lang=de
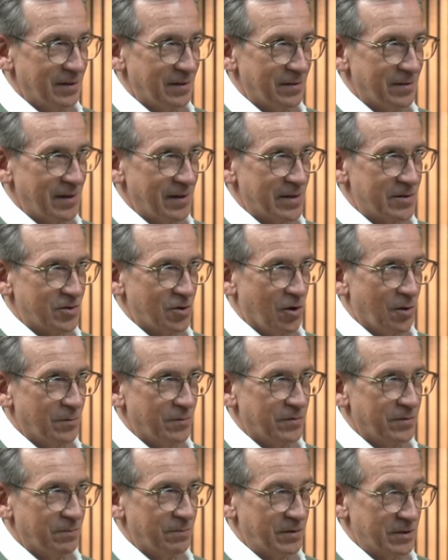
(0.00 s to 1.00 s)
Jetzt
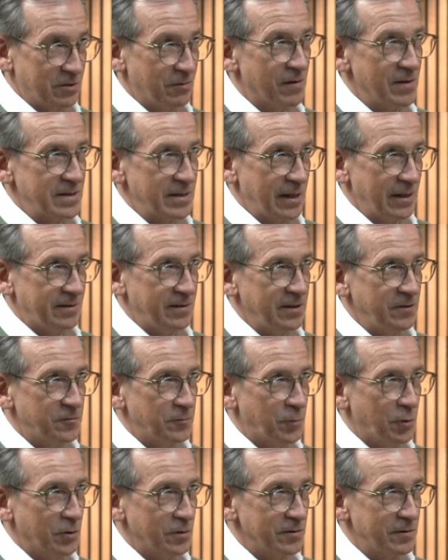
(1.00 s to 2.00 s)
kommt beziehungsweise der
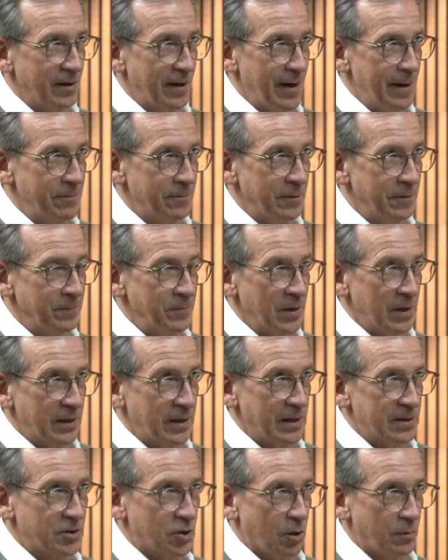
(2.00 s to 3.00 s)
Tiefpunkt der Ebbe,
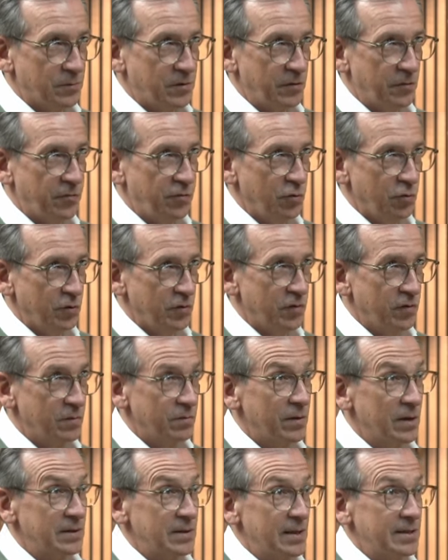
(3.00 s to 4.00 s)
jetzt kommt die Flut,
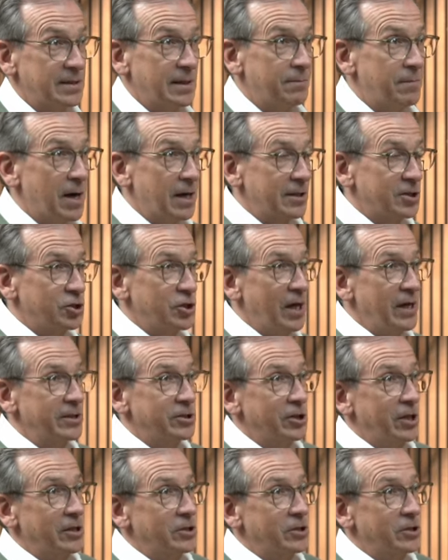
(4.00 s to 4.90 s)
das heißt der Markt steigt, steigt,